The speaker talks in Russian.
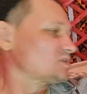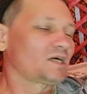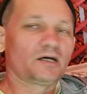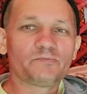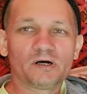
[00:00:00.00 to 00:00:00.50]

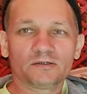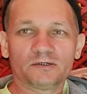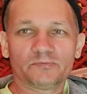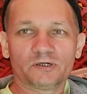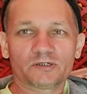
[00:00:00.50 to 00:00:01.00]
каймак
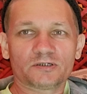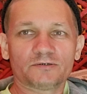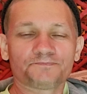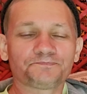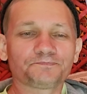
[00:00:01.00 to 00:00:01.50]

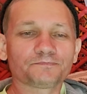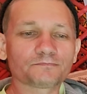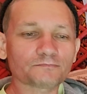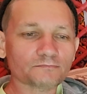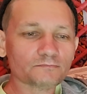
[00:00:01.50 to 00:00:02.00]
домашний,
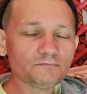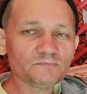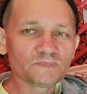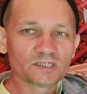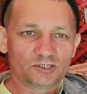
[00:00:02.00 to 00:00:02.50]

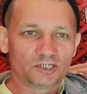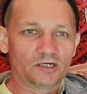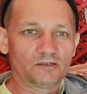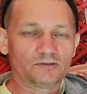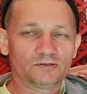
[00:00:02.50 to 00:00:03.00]

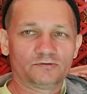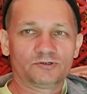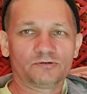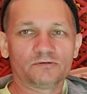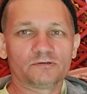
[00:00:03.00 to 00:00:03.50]
чай
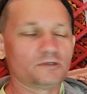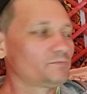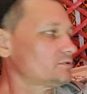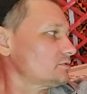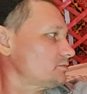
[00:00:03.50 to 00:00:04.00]
черный с
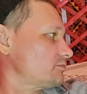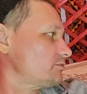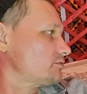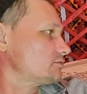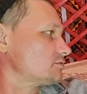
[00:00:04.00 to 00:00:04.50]
лимоном,
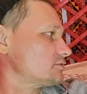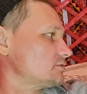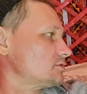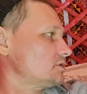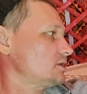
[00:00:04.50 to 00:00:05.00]

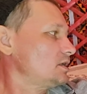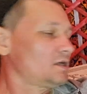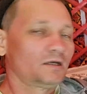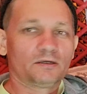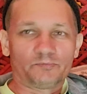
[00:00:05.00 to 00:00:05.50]
вкусный.
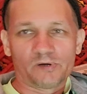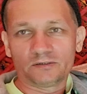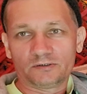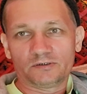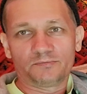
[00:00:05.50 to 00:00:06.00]

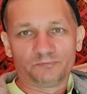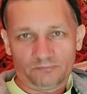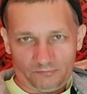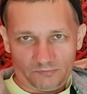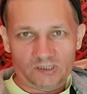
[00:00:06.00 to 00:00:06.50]
Манты,
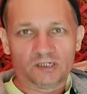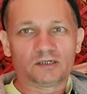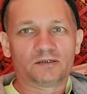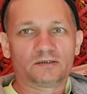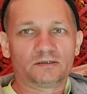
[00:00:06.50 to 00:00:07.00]

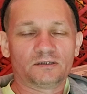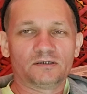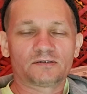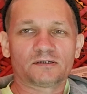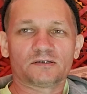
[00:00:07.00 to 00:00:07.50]
как я
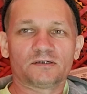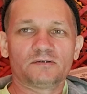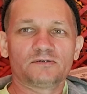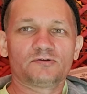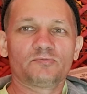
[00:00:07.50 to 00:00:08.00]
и
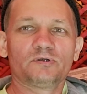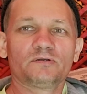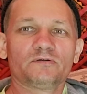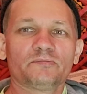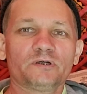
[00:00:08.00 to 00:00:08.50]
сказал, с
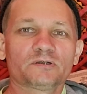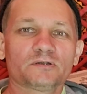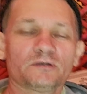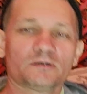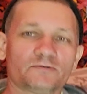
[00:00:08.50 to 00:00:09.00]
рубленого
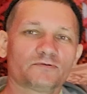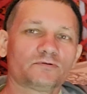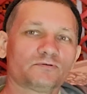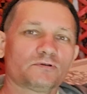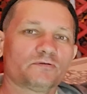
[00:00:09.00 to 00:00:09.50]
мяса, с
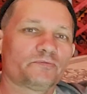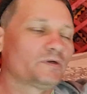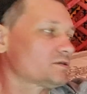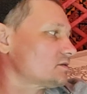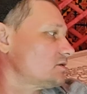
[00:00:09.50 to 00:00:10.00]
вкусного
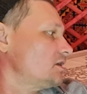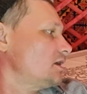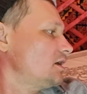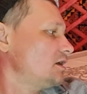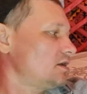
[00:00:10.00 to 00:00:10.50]
мяса.
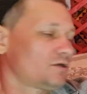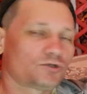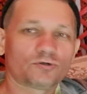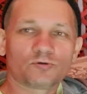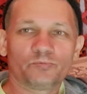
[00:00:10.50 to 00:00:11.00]

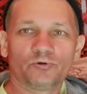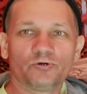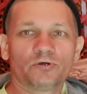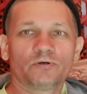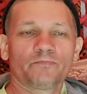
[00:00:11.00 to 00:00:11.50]
Шурпо